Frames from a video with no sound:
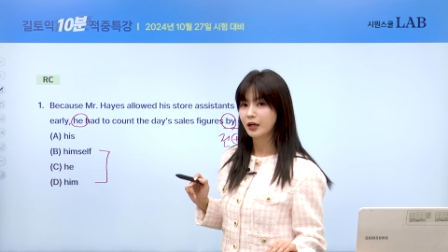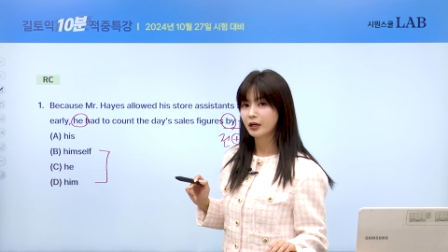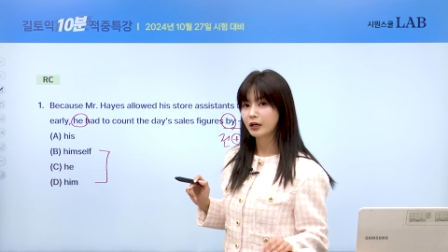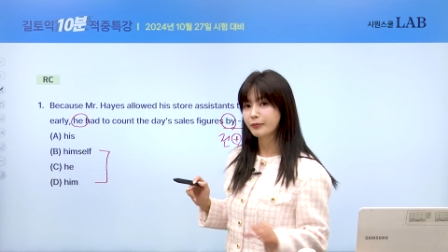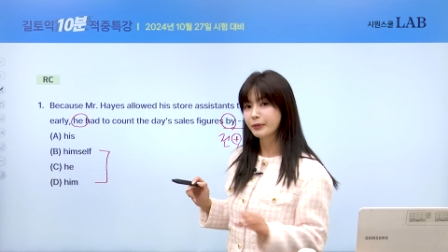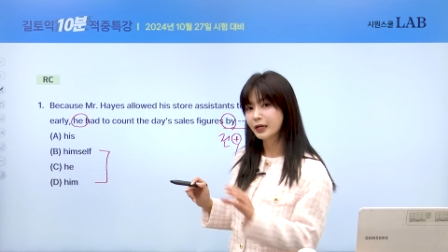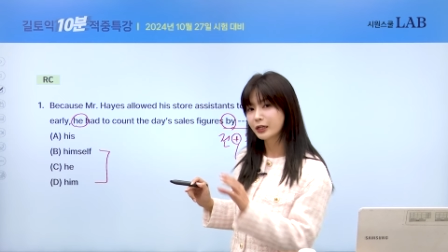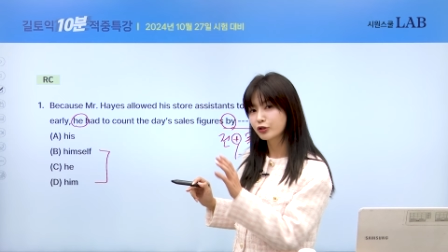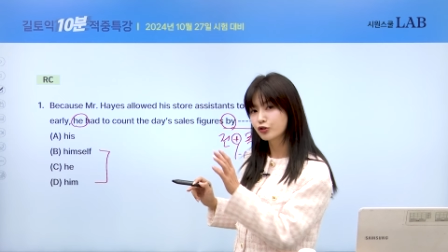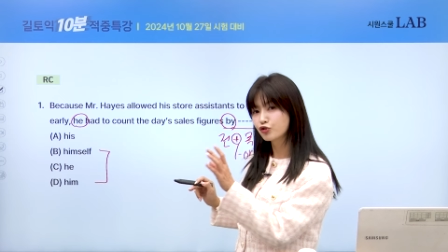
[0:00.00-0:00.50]

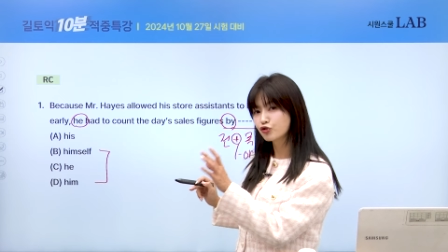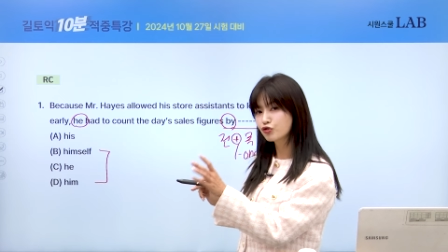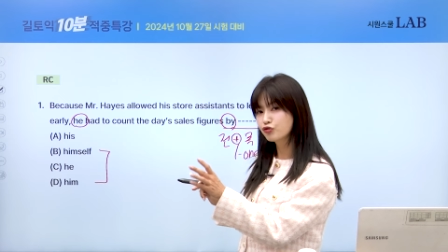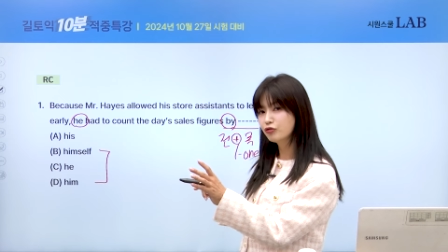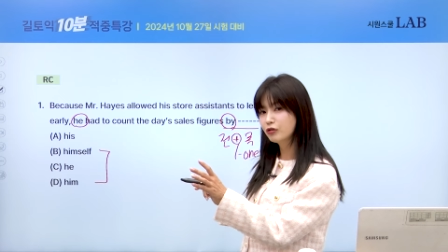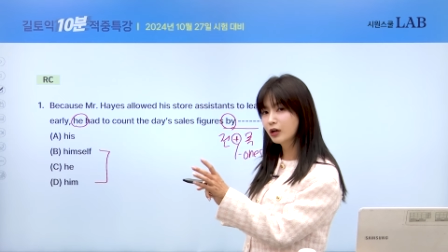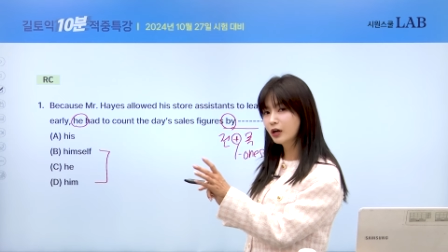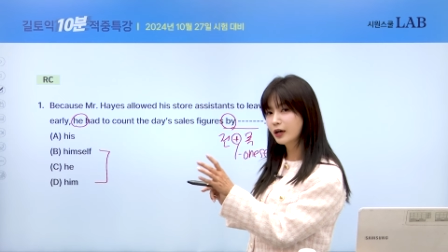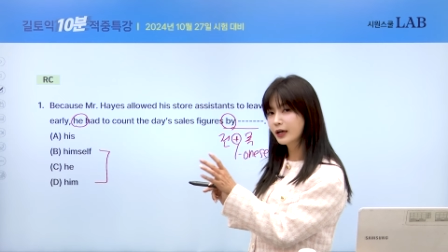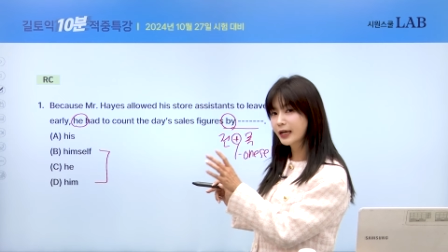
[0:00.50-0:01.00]
그러면
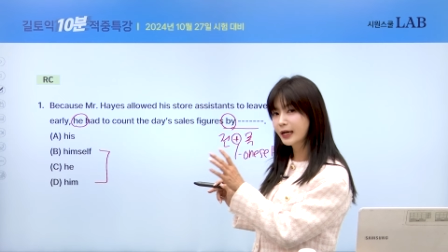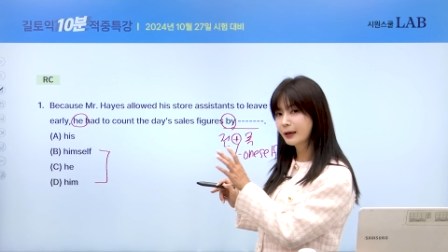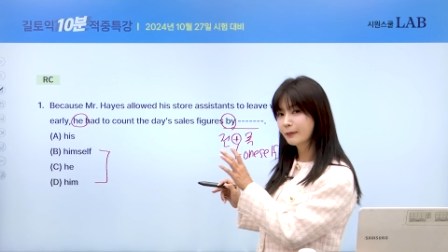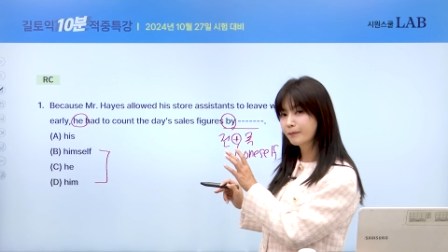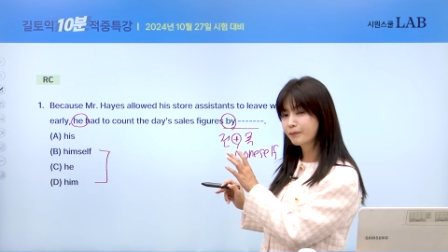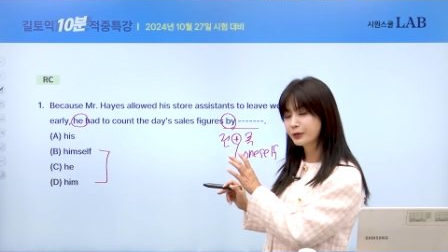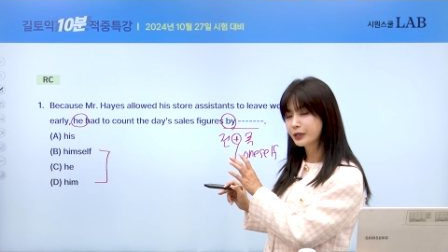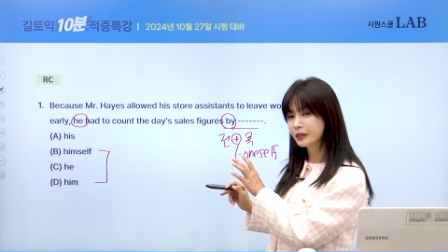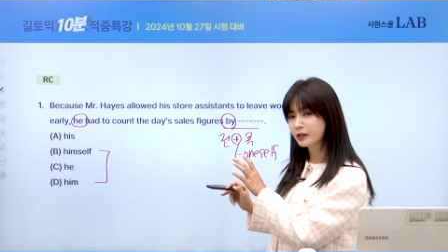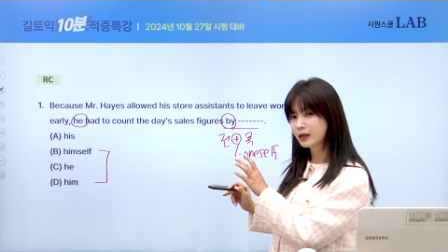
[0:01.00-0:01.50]

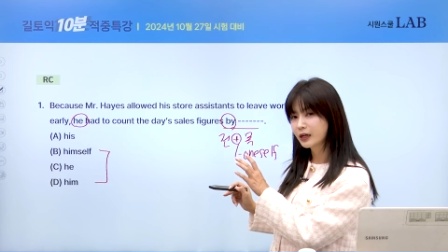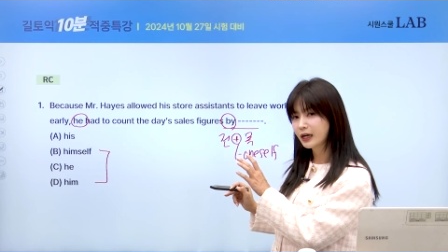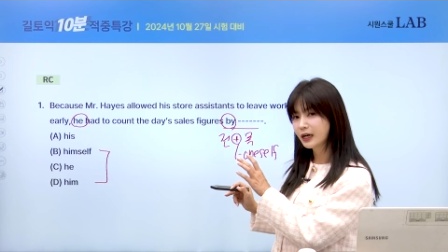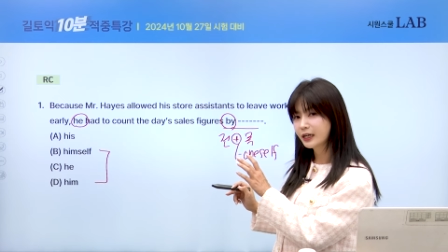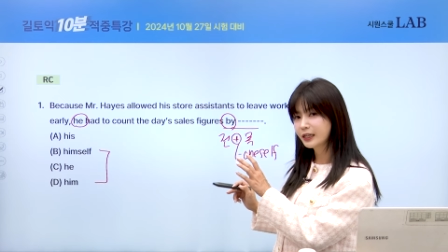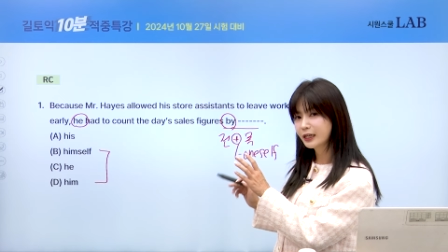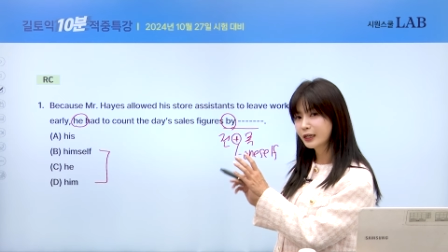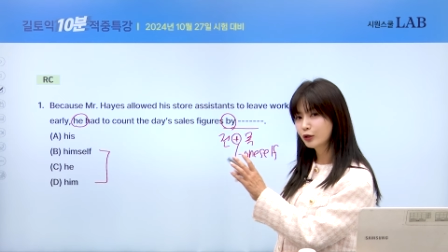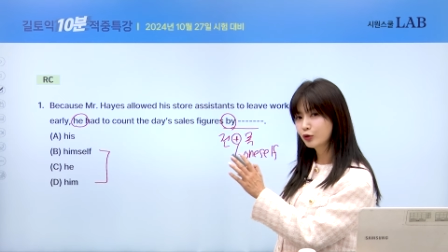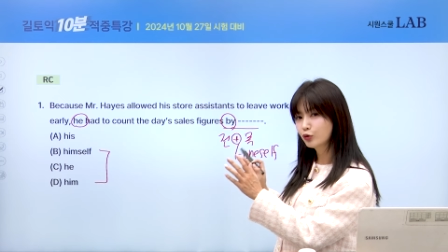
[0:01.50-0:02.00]
주어랑
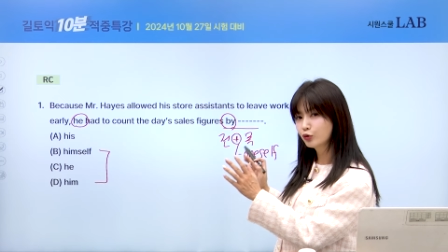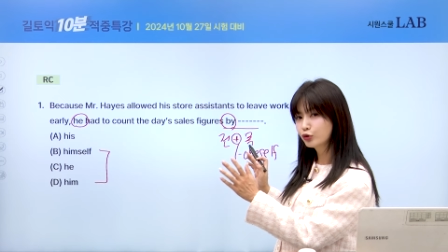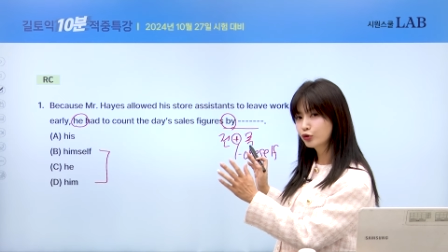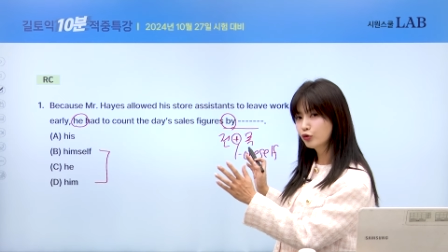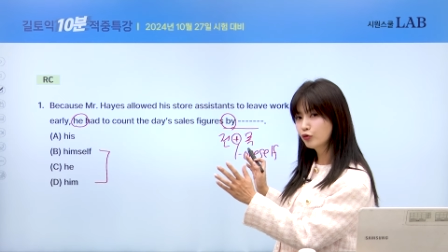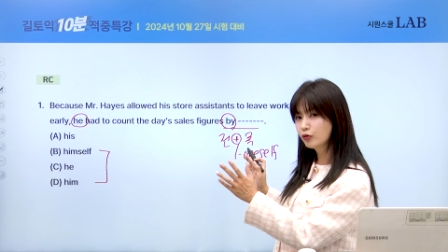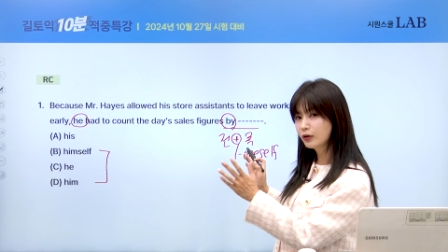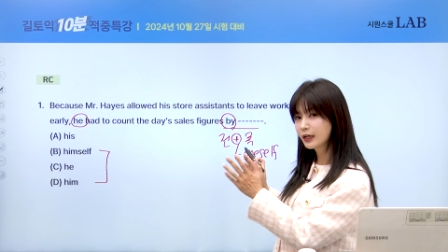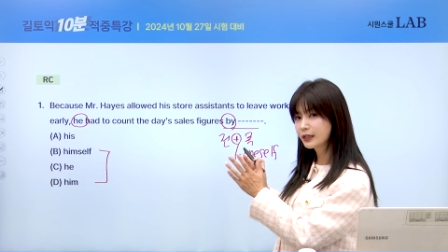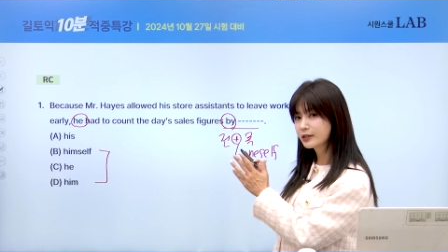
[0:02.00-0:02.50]
빈칸하고
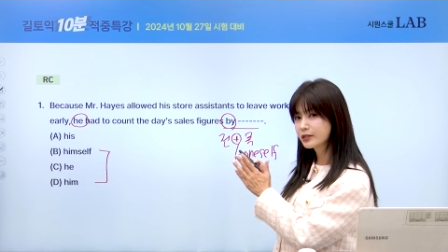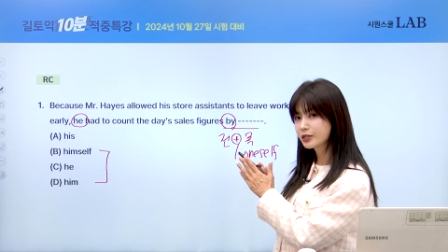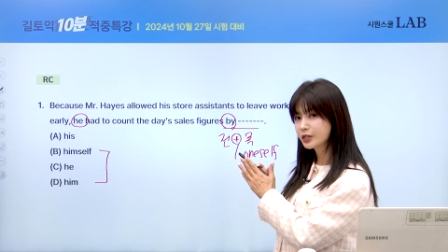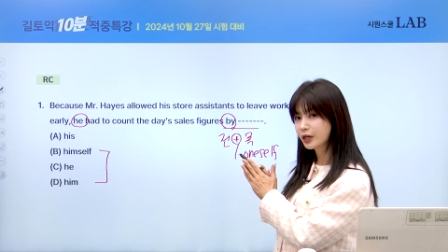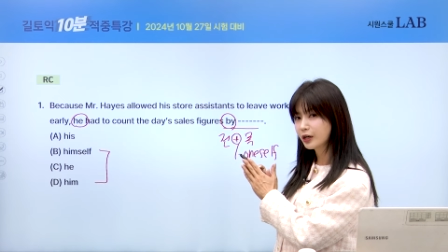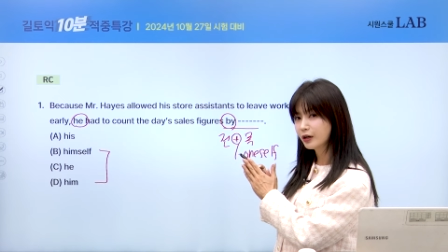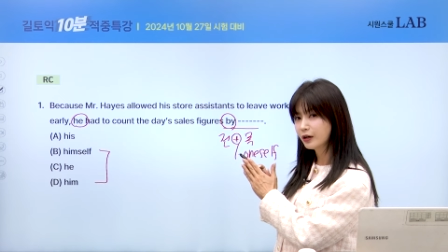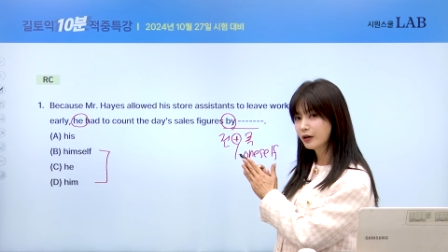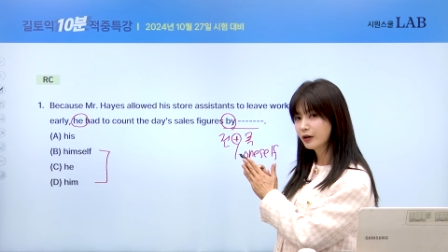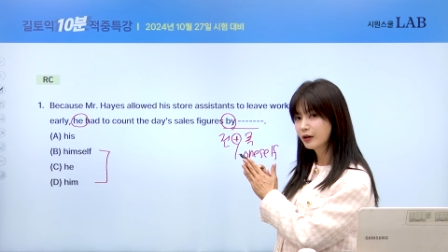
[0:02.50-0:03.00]

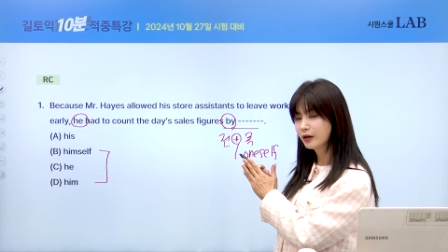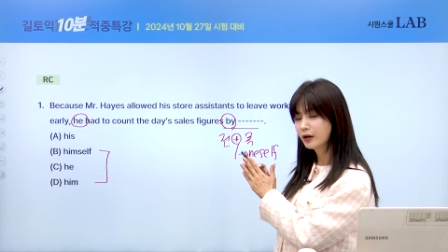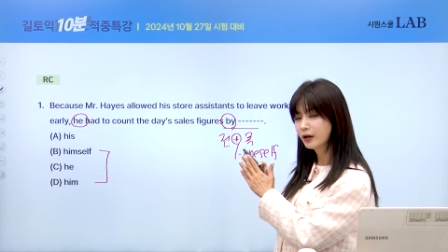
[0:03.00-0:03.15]
똑같죠?